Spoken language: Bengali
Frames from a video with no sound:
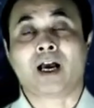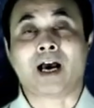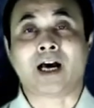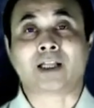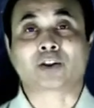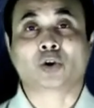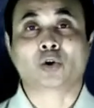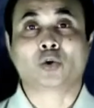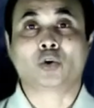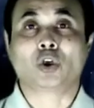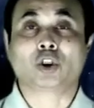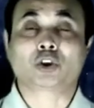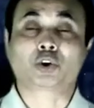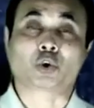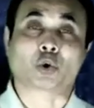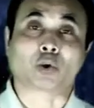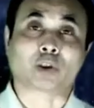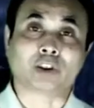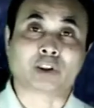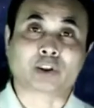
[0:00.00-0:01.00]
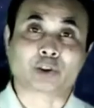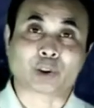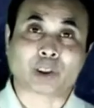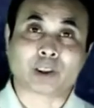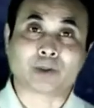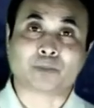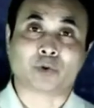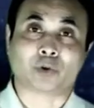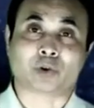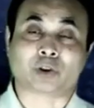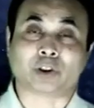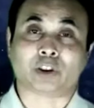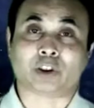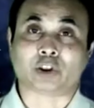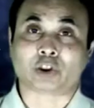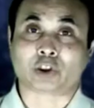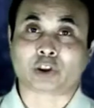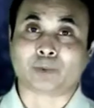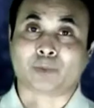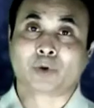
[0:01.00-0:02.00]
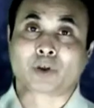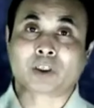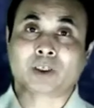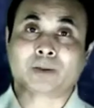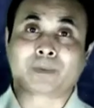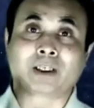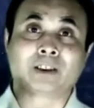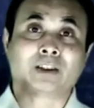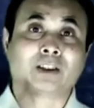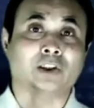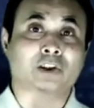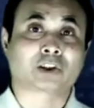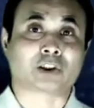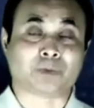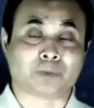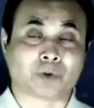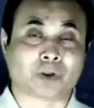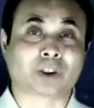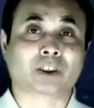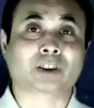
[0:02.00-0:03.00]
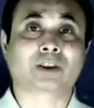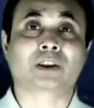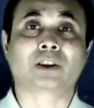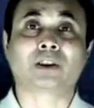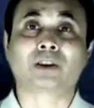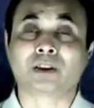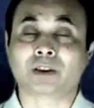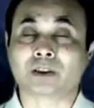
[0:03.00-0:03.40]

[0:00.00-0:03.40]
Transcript: এতগুলো চরিত্রের মধ্যে সিমনের বাড়িতে সিমন আছেন